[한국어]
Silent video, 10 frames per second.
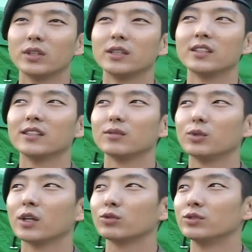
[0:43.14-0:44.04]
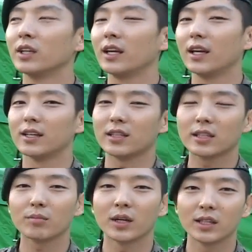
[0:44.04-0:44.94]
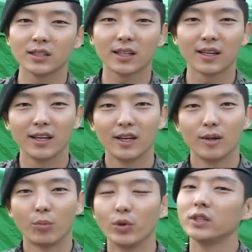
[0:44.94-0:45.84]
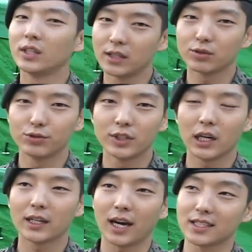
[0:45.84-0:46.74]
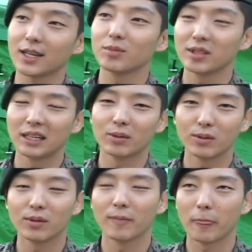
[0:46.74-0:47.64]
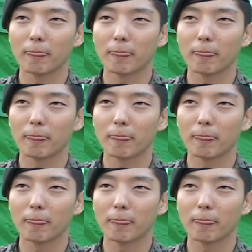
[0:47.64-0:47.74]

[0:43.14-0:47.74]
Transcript: 본인 뭐 군대에서 하는 말이 이제 본인이 하는 군 생활이 가장 힘들다고